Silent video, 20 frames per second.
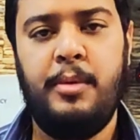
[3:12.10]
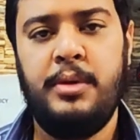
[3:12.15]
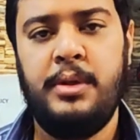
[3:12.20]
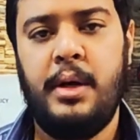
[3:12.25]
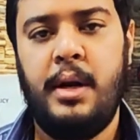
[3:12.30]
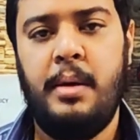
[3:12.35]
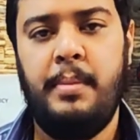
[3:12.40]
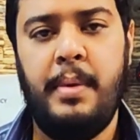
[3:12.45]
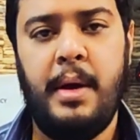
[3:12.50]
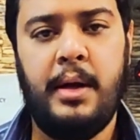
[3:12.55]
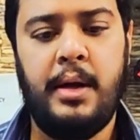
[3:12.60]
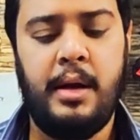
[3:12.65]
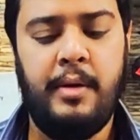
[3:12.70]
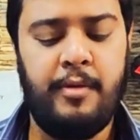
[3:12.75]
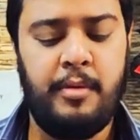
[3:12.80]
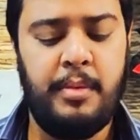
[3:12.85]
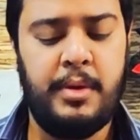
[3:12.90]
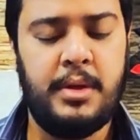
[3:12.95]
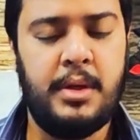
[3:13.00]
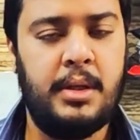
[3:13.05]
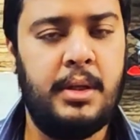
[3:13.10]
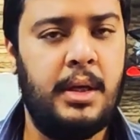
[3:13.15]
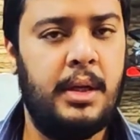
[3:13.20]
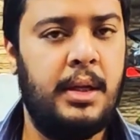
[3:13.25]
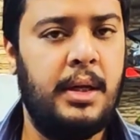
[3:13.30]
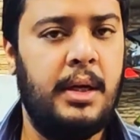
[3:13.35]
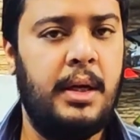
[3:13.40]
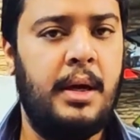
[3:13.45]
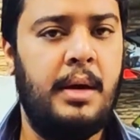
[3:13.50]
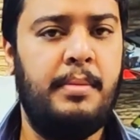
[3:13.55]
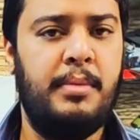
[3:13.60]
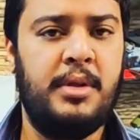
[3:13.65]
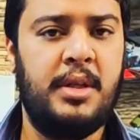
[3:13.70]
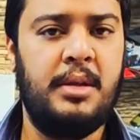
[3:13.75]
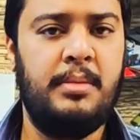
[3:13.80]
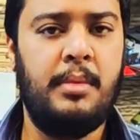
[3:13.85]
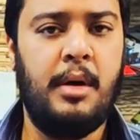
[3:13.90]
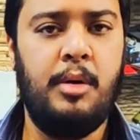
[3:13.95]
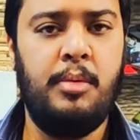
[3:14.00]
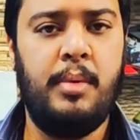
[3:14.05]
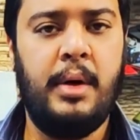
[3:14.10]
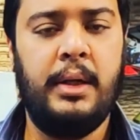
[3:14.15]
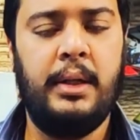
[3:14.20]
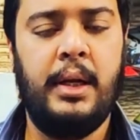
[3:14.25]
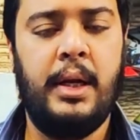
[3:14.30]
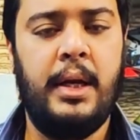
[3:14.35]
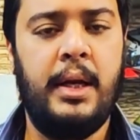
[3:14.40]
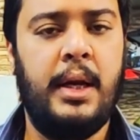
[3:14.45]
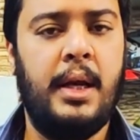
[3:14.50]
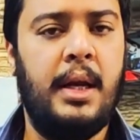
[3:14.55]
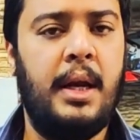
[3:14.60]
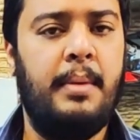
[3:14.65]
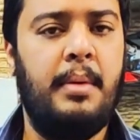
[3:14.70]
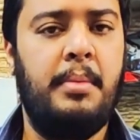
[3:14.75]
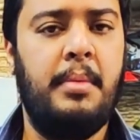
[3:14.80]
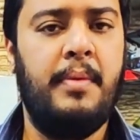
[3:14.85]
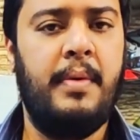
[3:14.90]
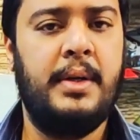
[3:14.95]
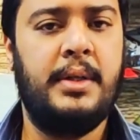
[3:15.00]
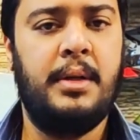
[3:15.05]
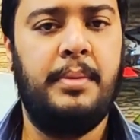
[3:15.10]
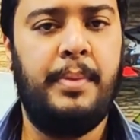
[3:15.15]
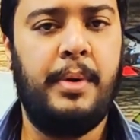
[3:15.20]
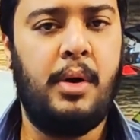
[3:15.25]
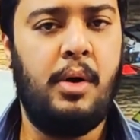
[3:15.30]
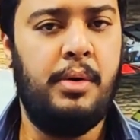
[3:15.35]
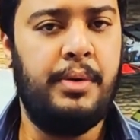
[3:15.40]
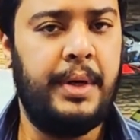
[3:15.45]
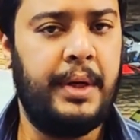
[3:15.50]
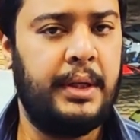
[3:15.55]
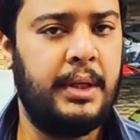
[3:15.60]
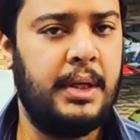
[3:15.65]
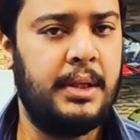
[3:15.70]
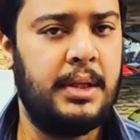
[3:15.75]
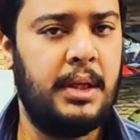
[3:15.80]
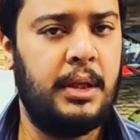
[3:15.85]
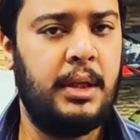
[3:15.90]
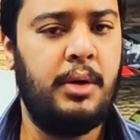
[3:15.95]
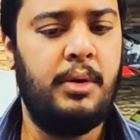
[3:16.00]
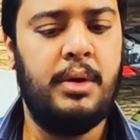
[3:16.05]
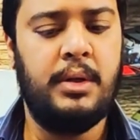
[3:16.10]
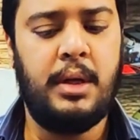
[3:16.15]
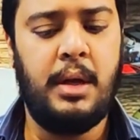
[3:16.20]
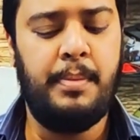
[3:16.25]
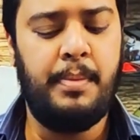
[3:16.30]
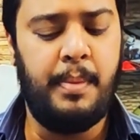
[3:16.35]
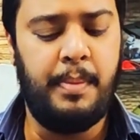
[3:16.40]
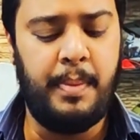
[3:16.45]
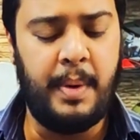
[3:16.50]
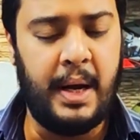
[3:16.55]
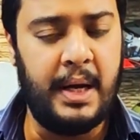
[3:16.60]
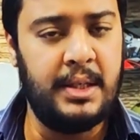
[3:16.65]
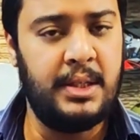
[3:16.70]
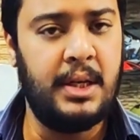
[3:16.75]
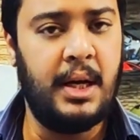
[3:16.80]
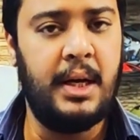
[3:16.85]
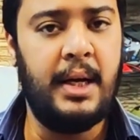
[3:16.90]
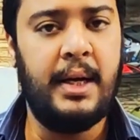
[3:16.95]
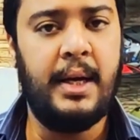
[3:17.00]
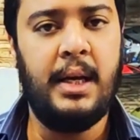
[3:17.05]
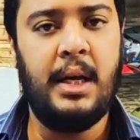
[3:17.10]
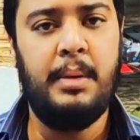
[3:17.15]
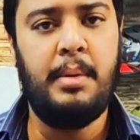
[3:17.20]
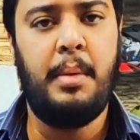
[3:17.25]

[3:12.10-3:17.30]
मैंने आपको सारा बैग की इन्फॉर्मेशन दे दी है मजीद मालूम लेने के लिए आप हमें व्हाट्सएप पर कॉन्टैक्ट कर सकते हैं और इसकी प्राइस जानने